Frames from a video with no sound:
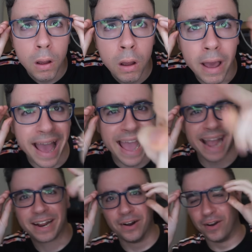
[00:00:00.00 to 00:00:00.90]

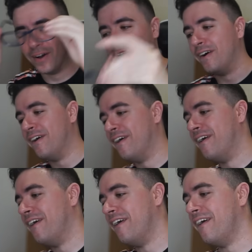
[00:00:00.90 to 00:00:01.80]

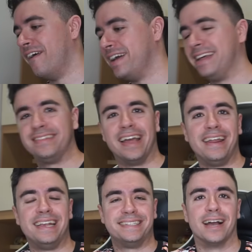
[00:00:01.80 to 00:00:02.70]
Eccolo!
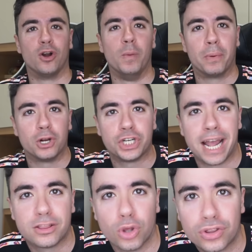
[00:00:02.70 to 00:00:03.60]
Interista col
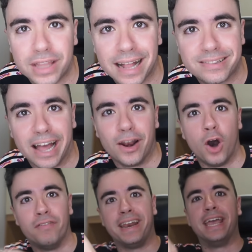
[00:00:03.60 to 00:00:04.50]
progetto
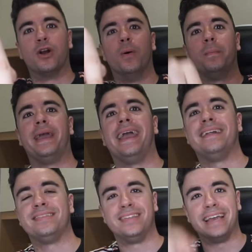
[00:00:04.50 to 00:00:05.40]
89 nei
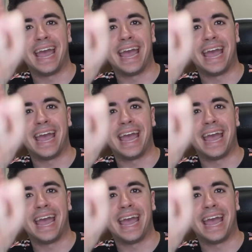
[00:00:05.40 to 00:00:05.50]
commenti.